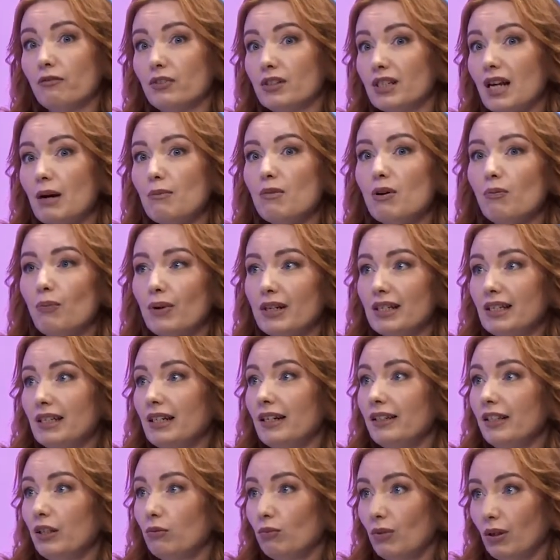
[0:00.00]
в самый
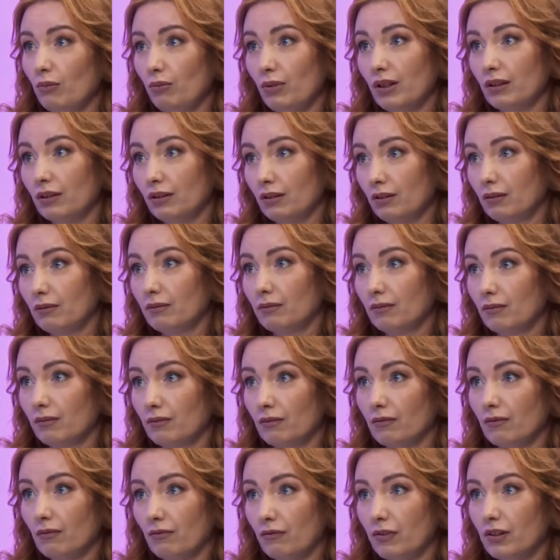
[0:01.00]
последний момент.
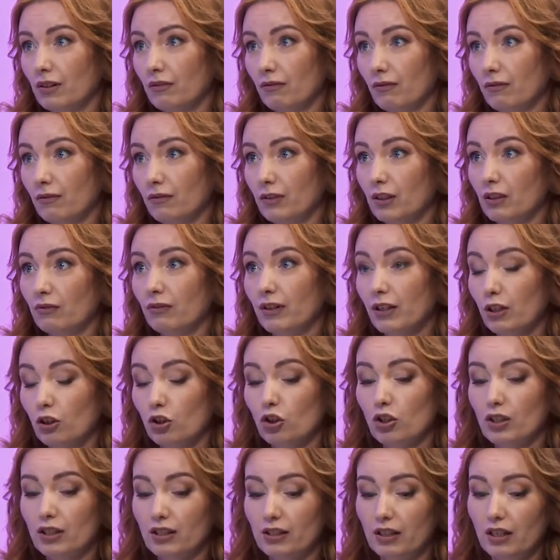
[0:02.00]
Как это исправить? В своей
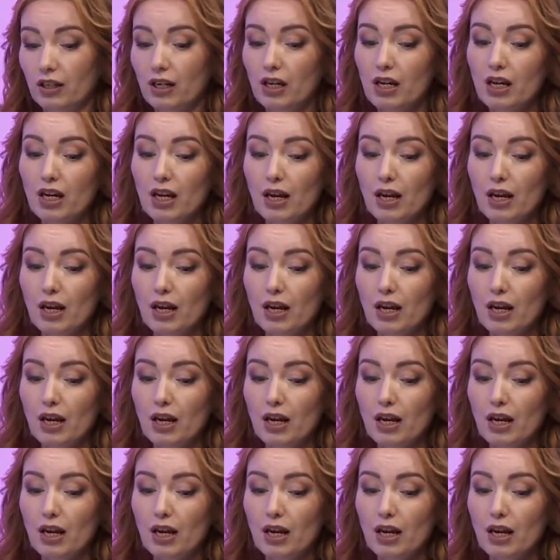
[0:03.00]
жизни.